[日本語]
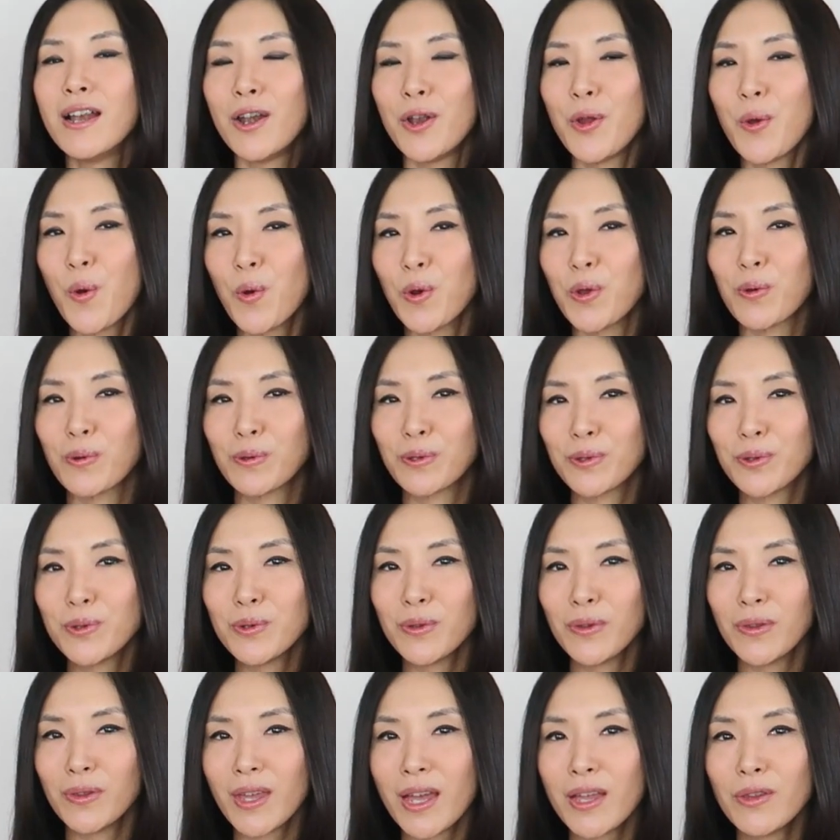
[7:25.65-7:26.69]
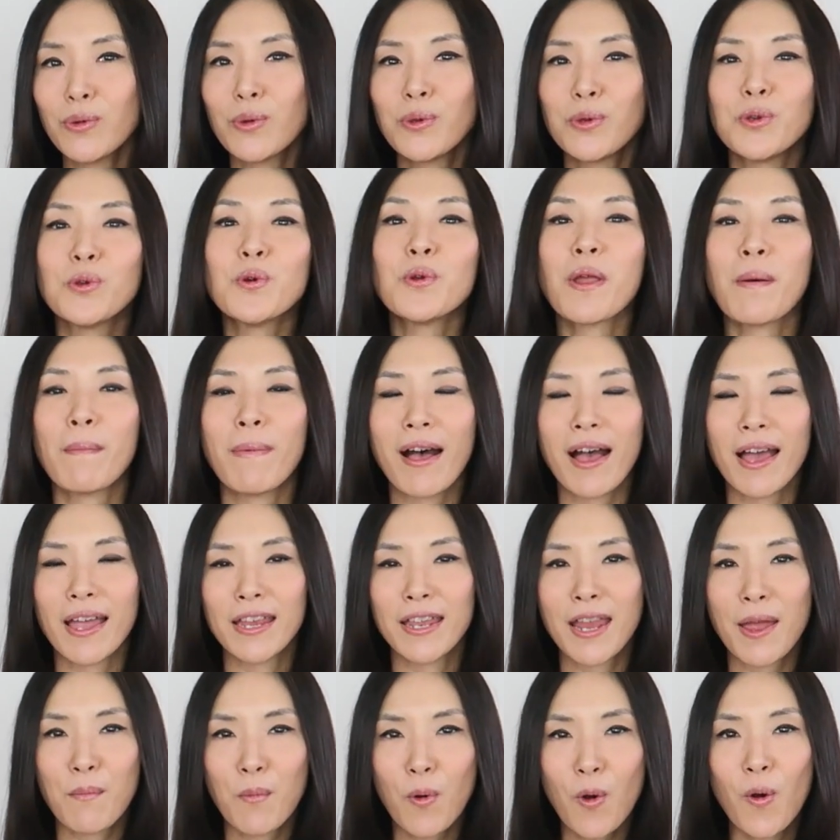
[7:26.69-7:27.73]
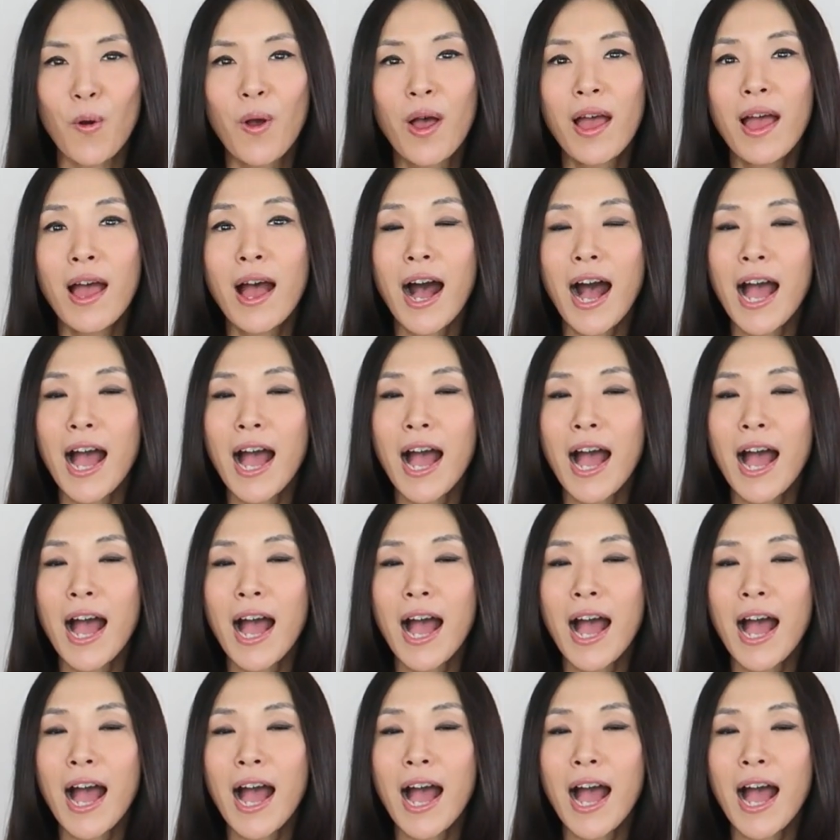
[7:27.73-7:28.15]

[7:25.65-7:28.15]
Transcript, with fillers: 料理を作ったというような場合でも